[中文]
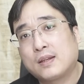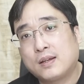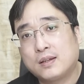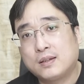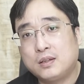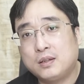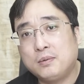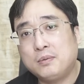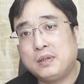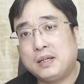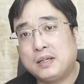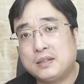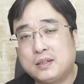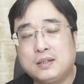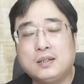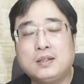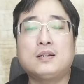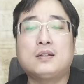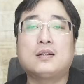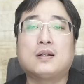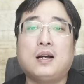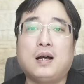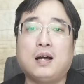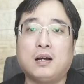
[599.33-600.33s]
对不对？其
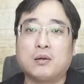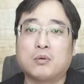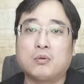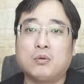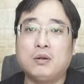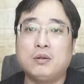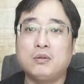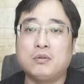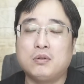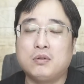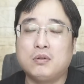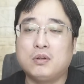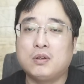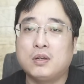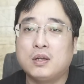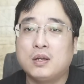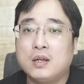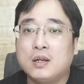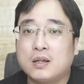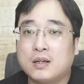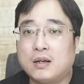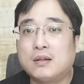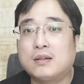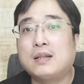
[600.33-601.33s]
实啊，关于
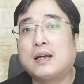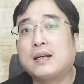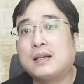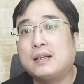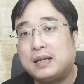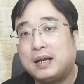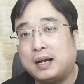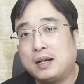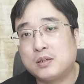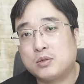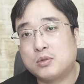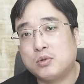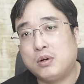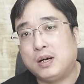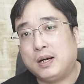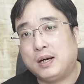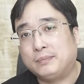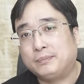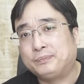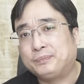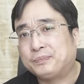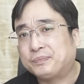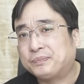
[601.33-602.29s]
刚才跟大家说啊。